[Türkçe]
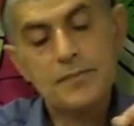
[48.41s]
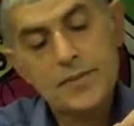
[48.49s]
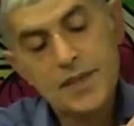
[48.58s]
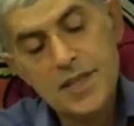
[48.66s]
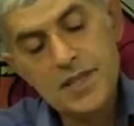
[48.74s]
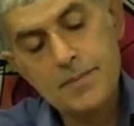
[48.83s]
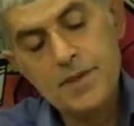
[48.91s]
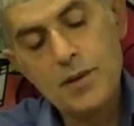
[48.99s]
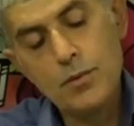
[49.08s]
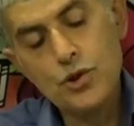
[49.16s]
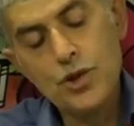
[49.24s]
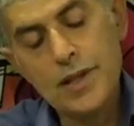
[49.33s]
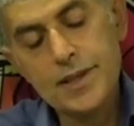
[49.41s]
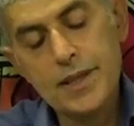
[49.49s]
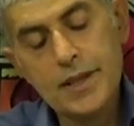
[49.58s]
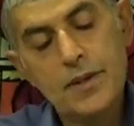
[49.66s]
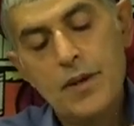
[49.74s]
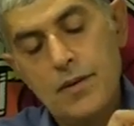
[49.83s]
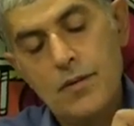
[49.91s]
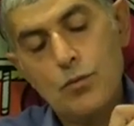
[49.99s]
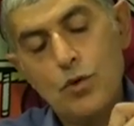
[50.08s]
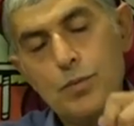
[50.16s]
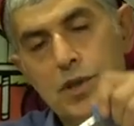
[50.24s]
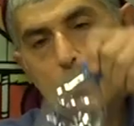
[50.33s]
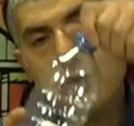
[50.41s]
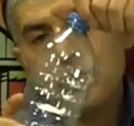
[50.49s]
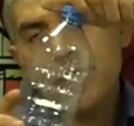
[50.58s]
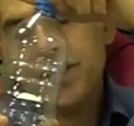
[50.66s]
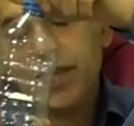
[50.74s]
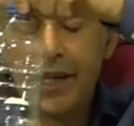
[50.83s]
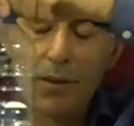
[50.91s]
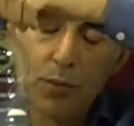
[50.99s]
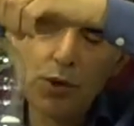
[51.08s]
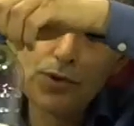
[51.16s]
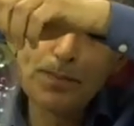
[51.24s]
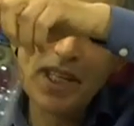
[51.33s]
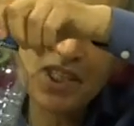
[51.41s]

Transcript: tasımıza boşalttık. Bu bir buçuk litrelik boş pet